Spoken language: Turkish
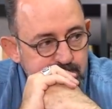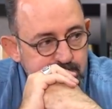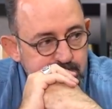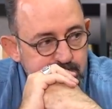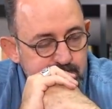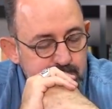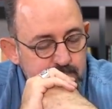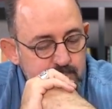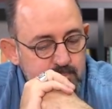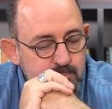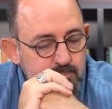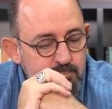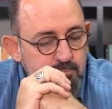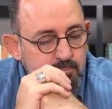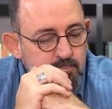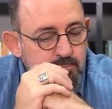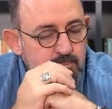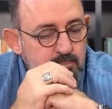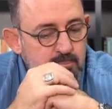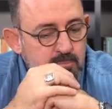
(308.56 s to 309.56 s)
Hani bunun
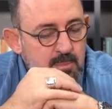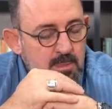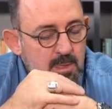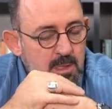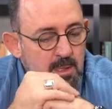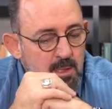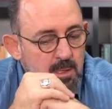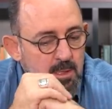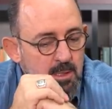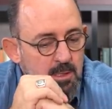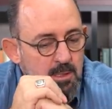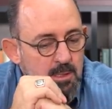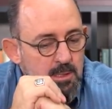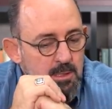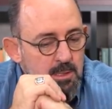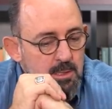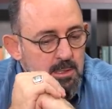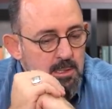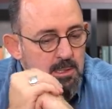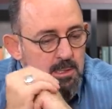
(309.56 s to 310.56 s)
yaratacağı bir baskı
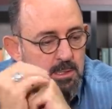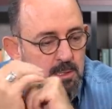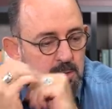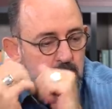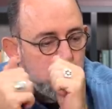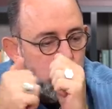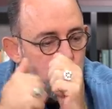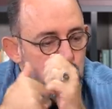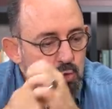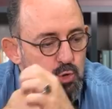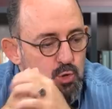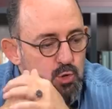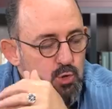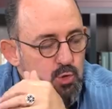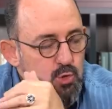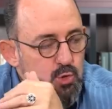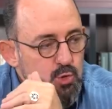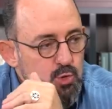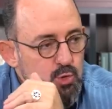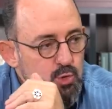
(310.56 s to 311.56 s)
veya bunun yaratacağı bir
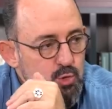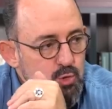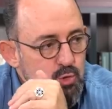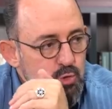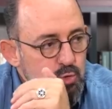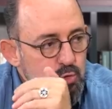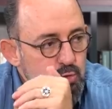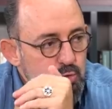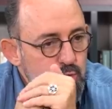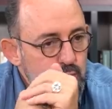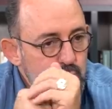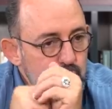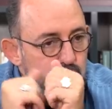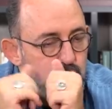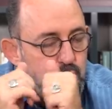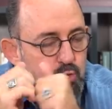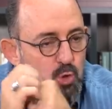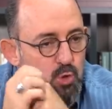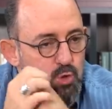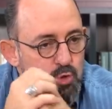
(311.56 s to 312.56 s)
gevşeme olabilir.
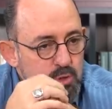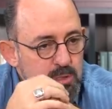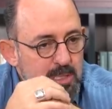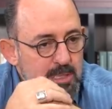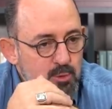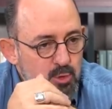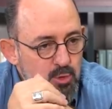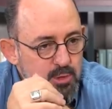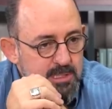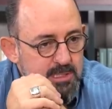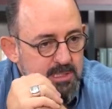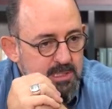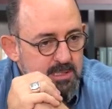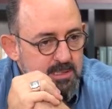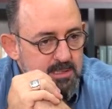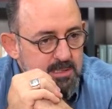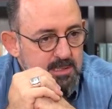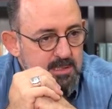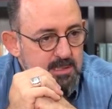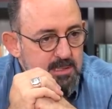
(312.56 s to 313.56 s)
Bunun... Görünen o
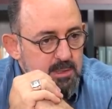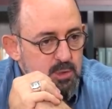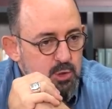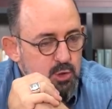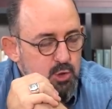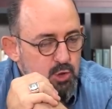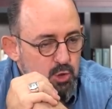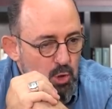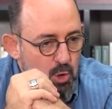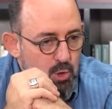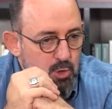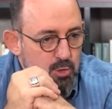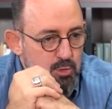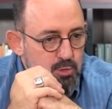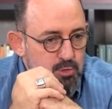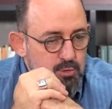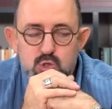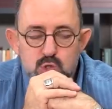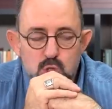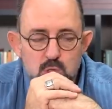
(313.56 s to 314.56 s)
ki
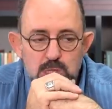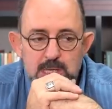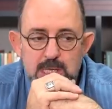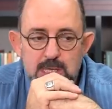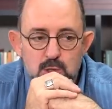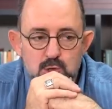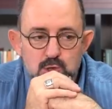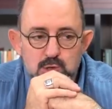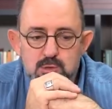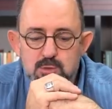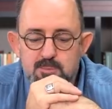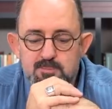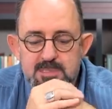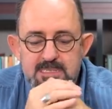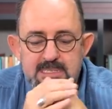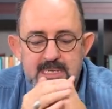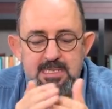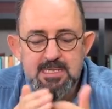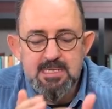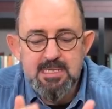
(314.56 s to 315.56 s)
yok. Şöyle yok.
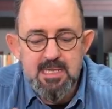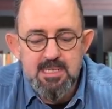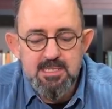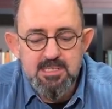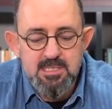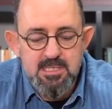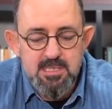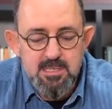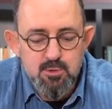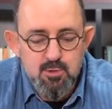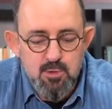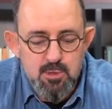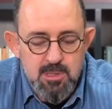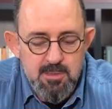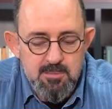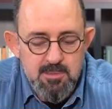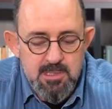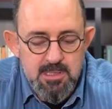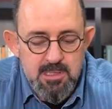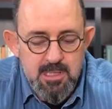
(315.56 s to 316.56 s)
Mesela gençlik
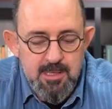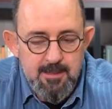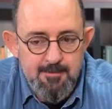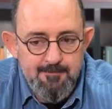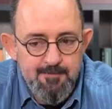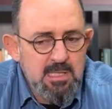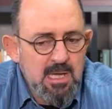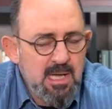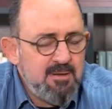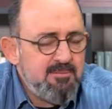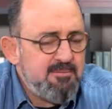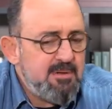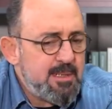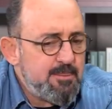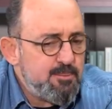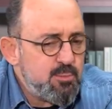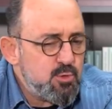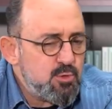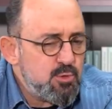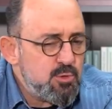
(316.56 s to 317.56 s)
döneminde daha
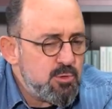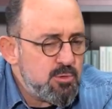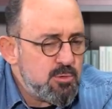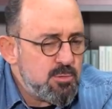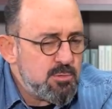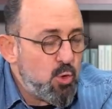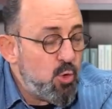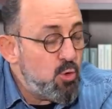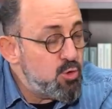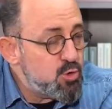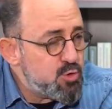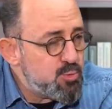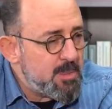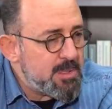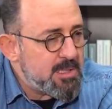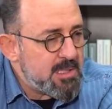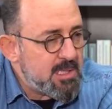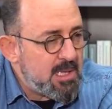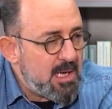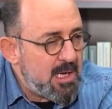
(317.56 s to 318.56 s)
evvel bunu
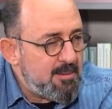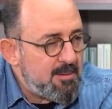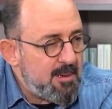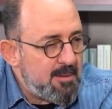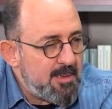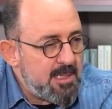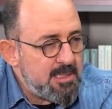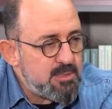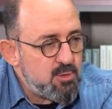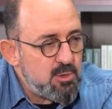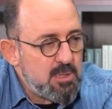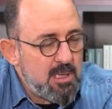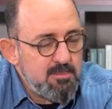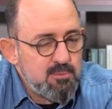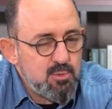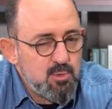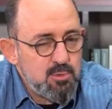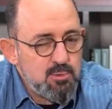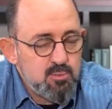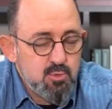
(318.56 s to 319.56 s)
konuşmadık galiba. Bence
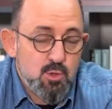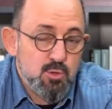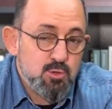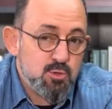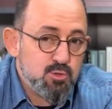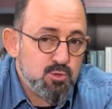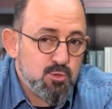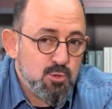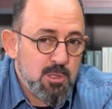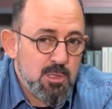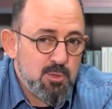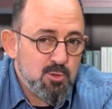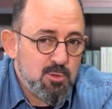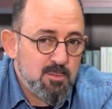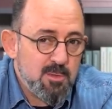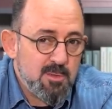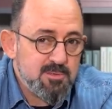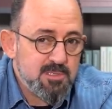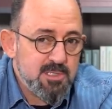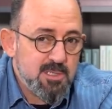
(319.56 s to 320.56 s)
önemli bir konu. Bu konuyu soran
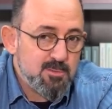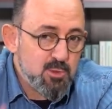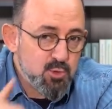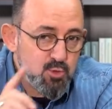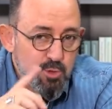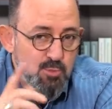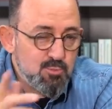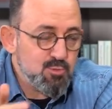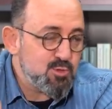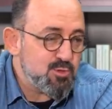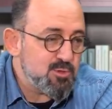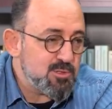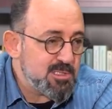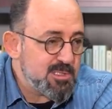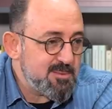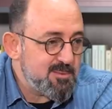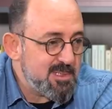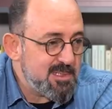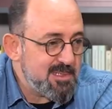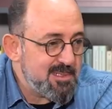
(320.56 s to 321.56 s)
olmamıştı ama sormuşsunuz
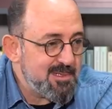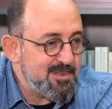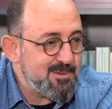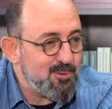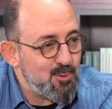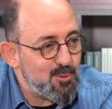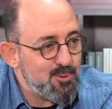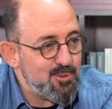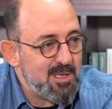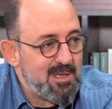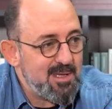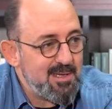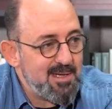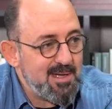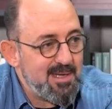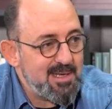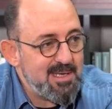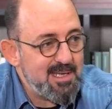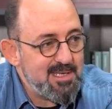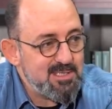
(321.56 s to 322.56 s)
gibi e, onu da
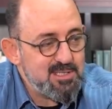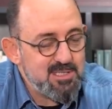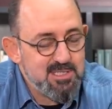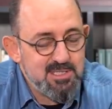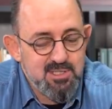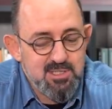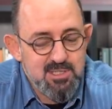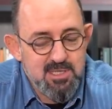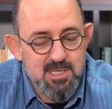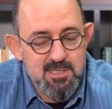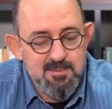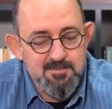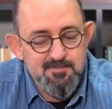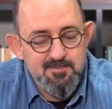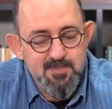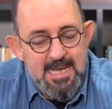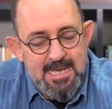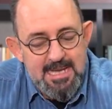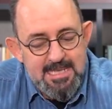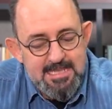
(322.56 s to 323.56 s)
araya sıkıştıralım.
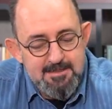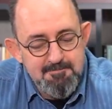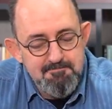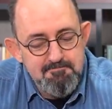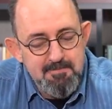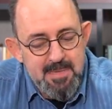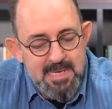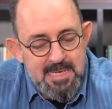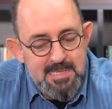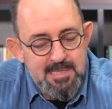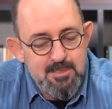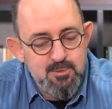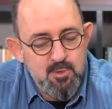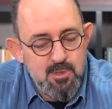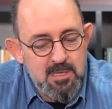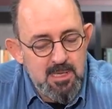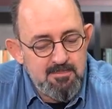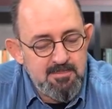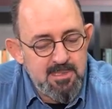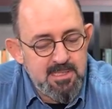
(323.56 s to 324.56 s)
Hayatın belli
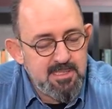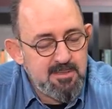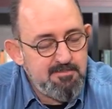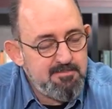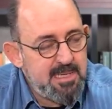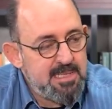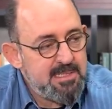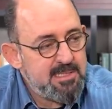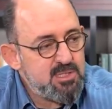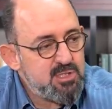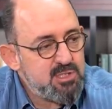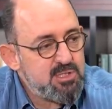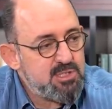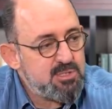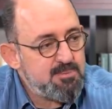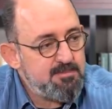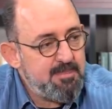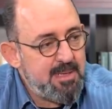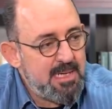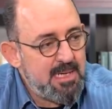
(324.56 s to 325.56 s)
dönemlerinde beynin
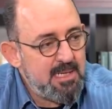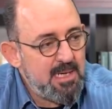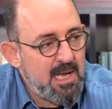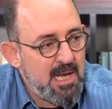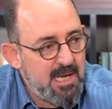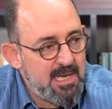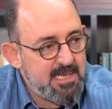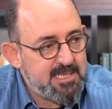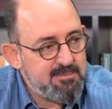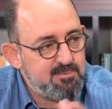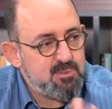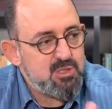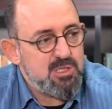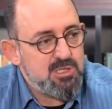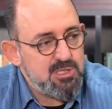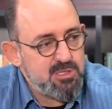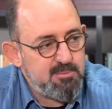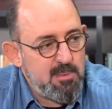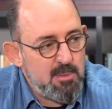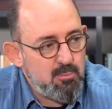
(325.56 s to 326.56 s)
belli hakim
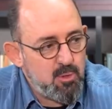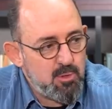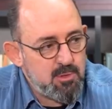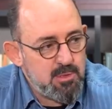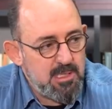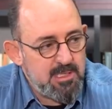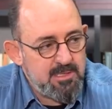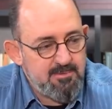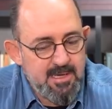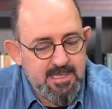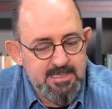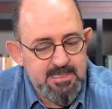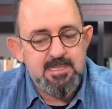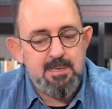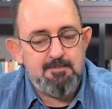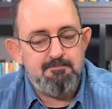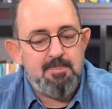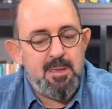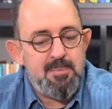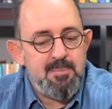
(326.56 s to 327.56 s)
çalışma modları var.
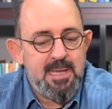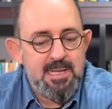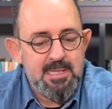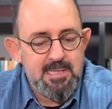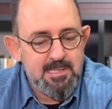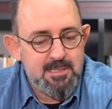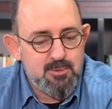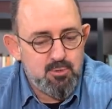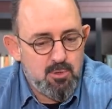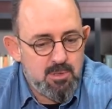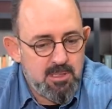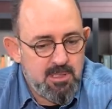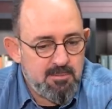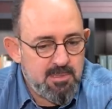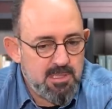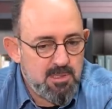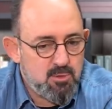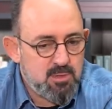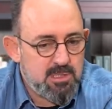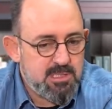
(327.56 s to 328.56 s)
Mesela bebeklik
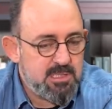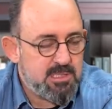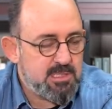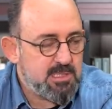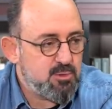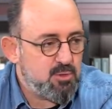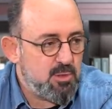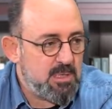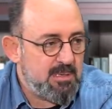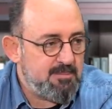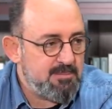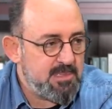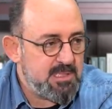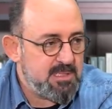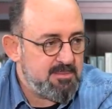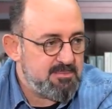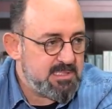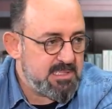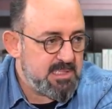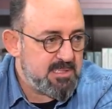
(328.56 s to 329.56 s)
dönemi, o kritik dönem
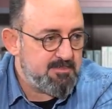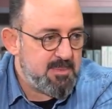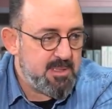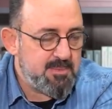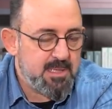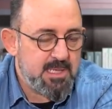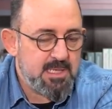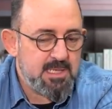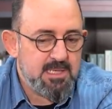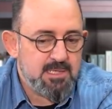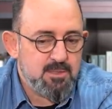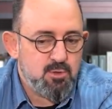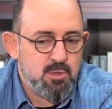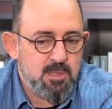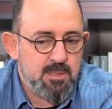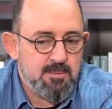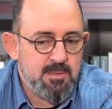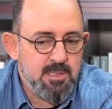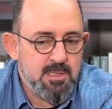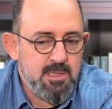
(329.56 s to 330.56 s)
dediğimiz ilk bebeklik
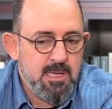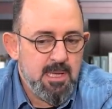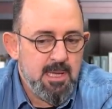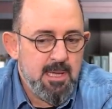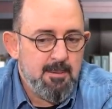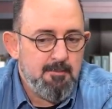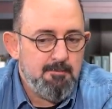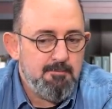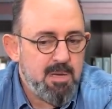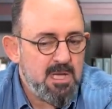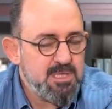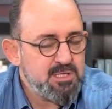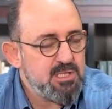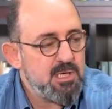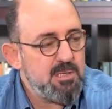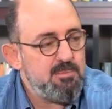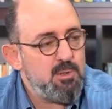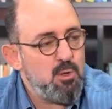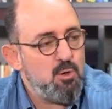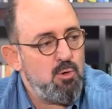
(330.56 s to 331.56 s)
dönemi
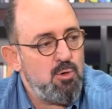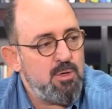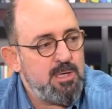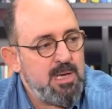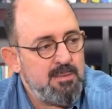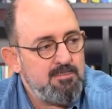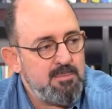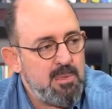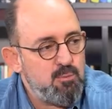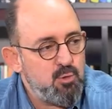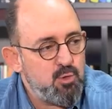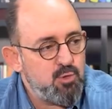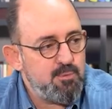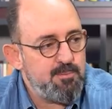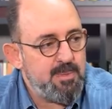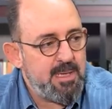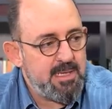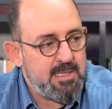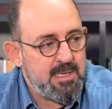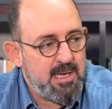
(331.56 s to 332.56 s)
başka bir öğrenme
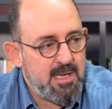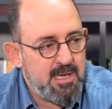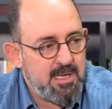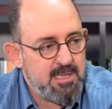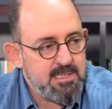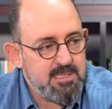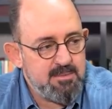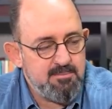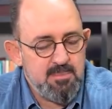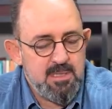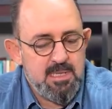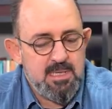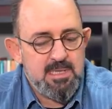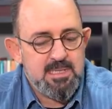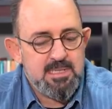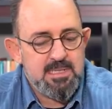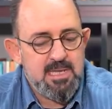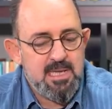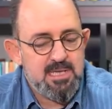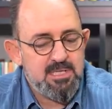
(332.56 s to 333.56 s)
modu beyne hakim.
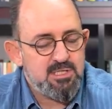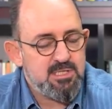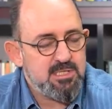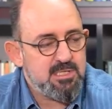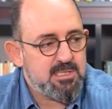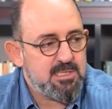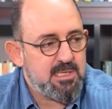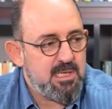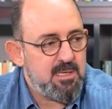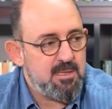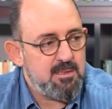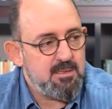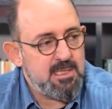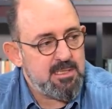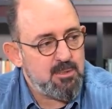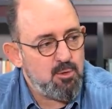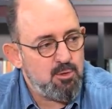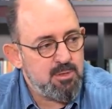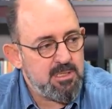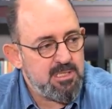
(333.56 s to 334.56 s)
Gençlikte
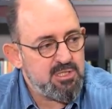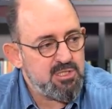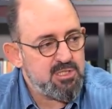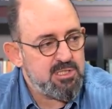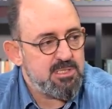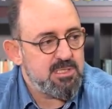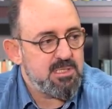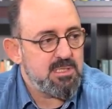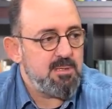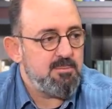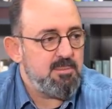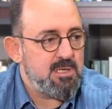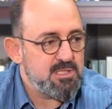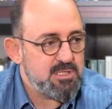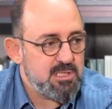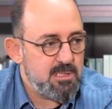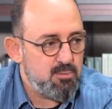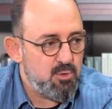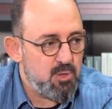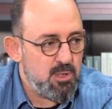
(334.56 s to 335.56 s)
ya da ön erişkinlikte
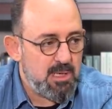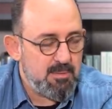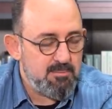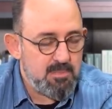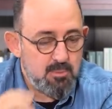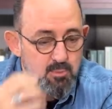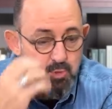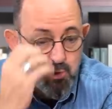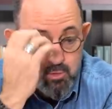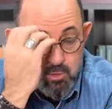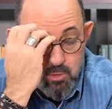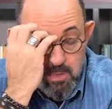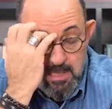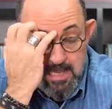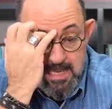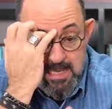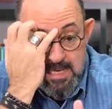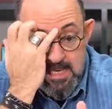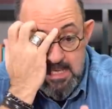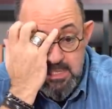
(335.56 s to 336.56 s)
başka bir öğrenme modu.
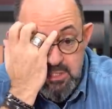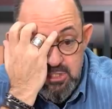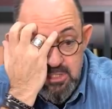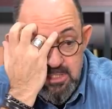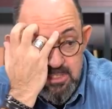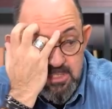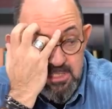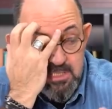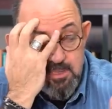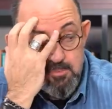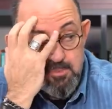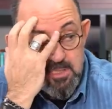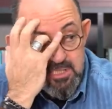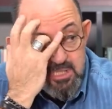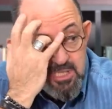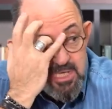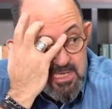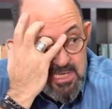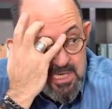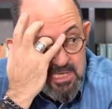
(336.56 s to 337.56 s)
Erişkinlikte
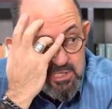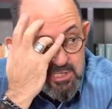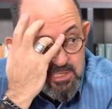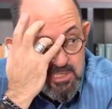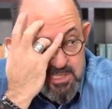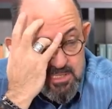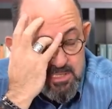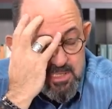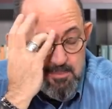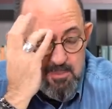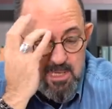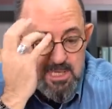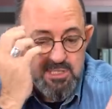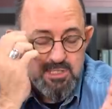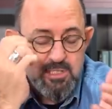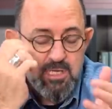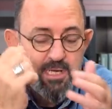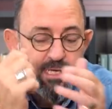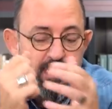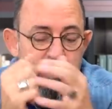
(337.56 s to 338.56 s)
başka, yaşlılıkta
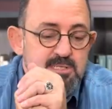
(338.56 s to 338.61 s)
başka.